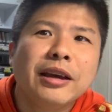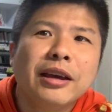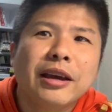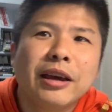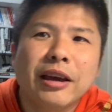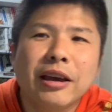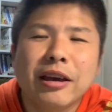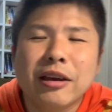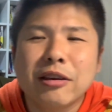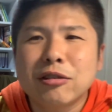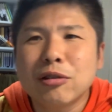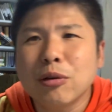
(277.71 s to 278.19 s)

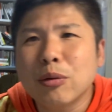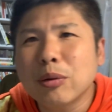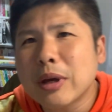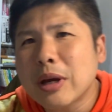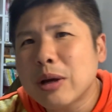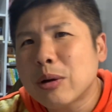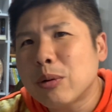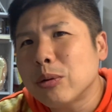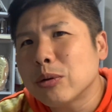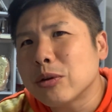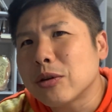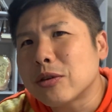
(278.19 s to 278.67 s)
えー、証
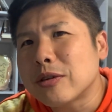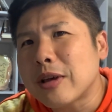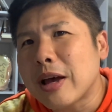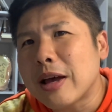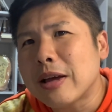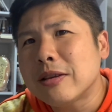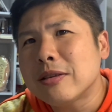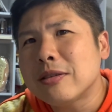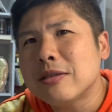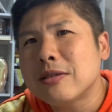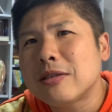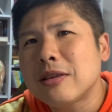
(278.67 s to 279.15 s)
券コード
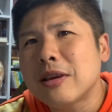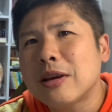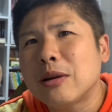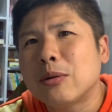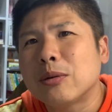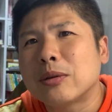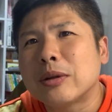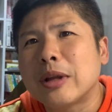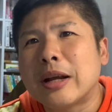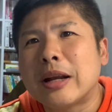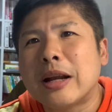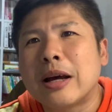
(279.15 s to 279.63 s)

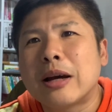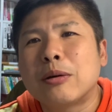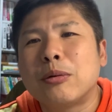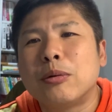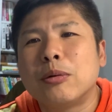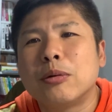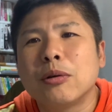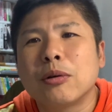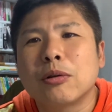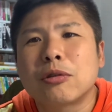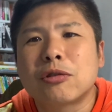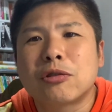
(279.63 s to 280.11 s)
3075の